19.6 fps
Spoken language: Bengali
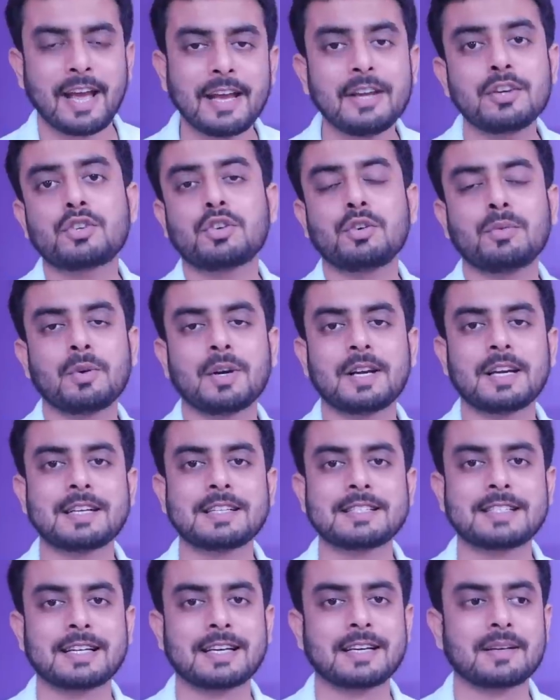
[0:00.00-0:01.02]
এই সময়ে
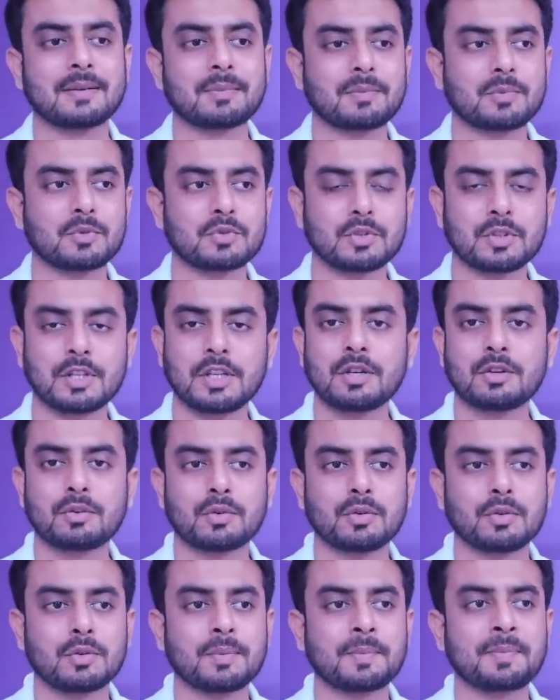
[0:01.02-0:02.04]
যা যদি
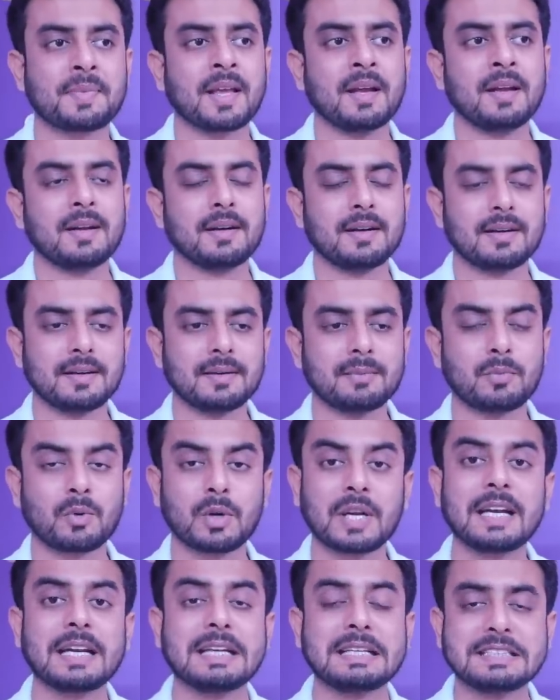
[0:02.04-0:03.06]
কোনো
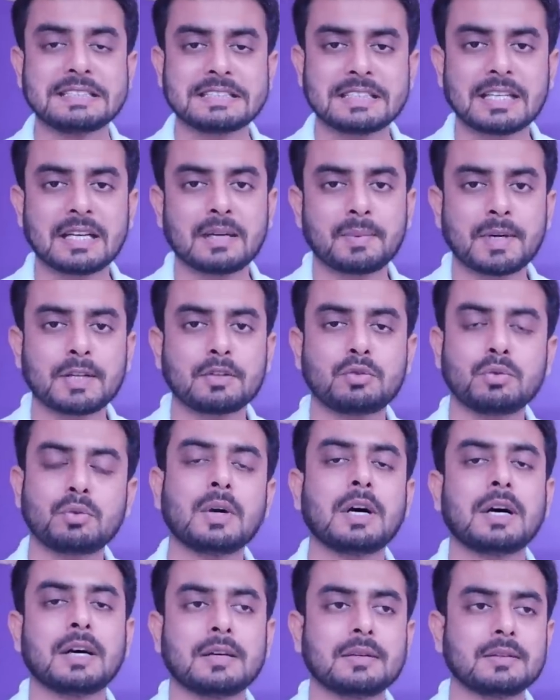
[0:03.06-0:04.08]
মনের ইচ্ছা বা
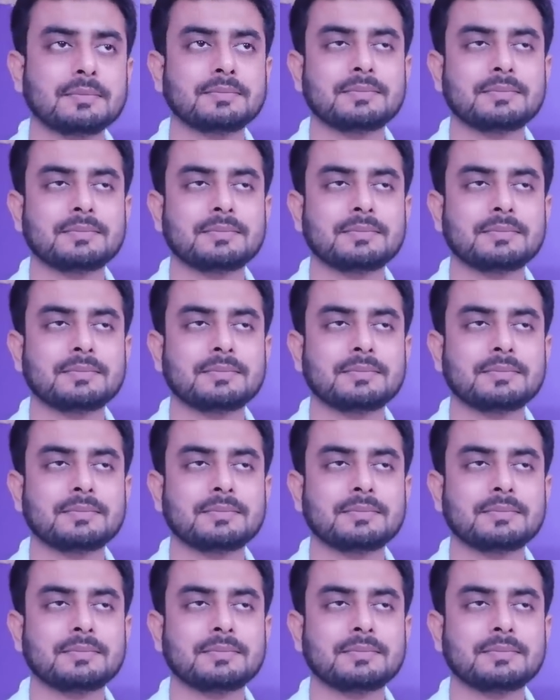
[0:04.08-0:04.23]
দোয়া